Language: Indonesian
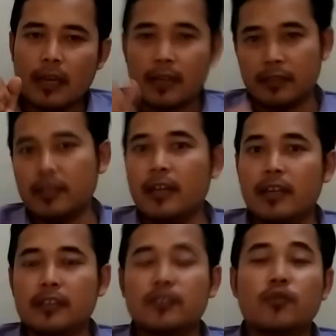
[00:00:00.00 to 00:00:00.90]
artinya
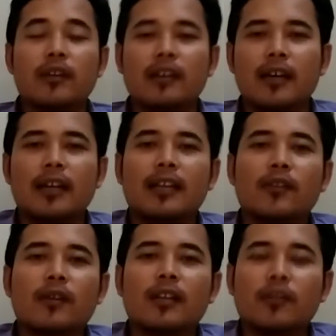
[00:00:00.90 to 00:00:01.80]
ya sesuai dengan
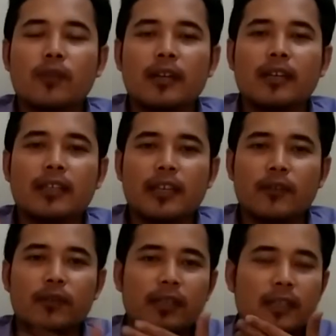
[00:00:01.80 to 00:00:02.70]
aturan-aturan yang kita
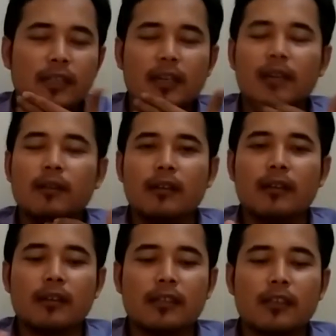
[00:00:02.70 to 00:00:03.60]
ikutin dengan
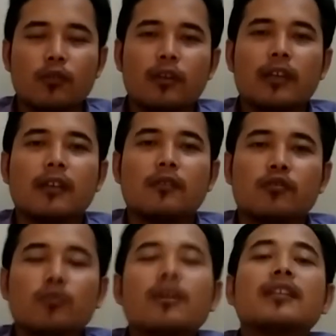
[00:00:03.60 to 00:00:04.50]
ketentuan yang
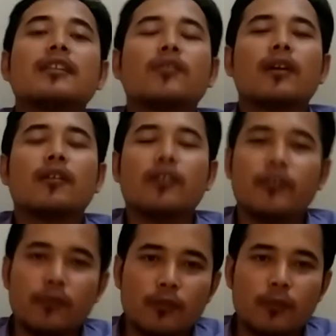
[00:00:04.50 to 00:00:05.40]
sudah ditentukan oleh
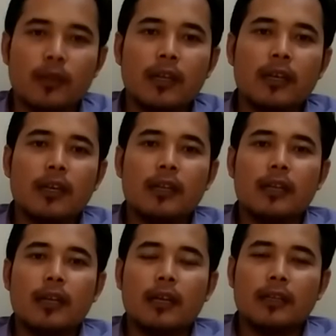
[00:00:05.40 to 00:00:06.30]
YouTube
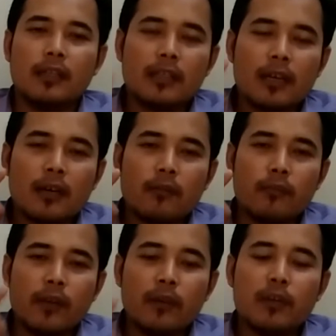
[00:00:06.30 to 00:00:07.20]
dan kita
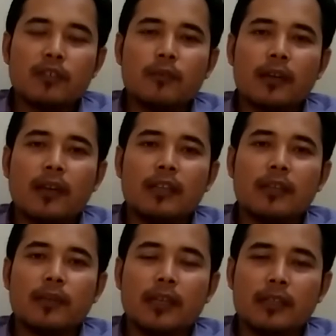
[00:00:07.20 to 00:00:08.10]
bebas
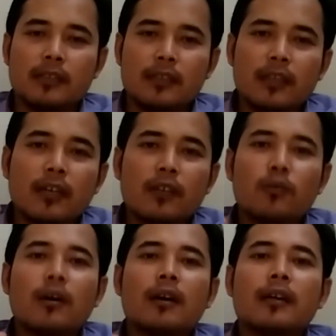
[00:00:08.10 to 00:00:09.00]
berkreativitas yang
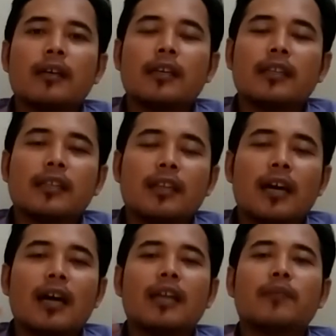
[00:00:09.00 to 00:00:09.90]
kedua kita tidak
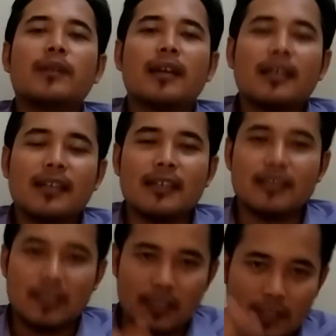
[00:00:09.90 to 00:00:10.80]
ada yang menekan
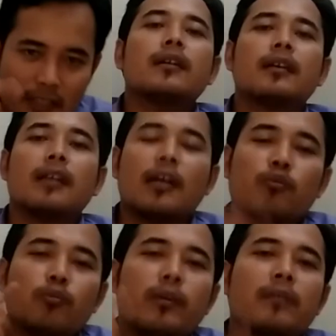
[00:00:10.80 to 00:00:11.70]
guys
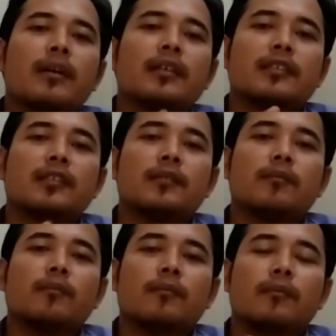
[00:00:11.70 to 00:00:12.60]
kamu bebas
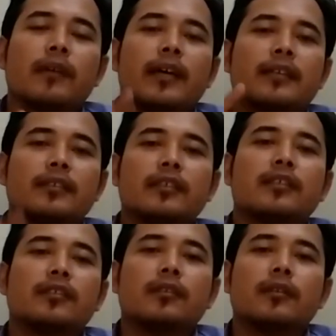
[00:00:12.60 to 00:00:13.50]

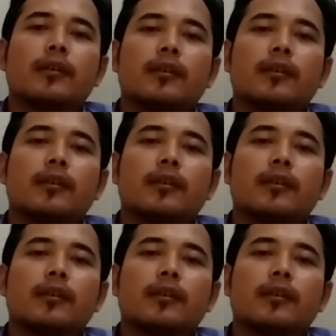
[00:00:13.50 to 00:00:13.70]
eksis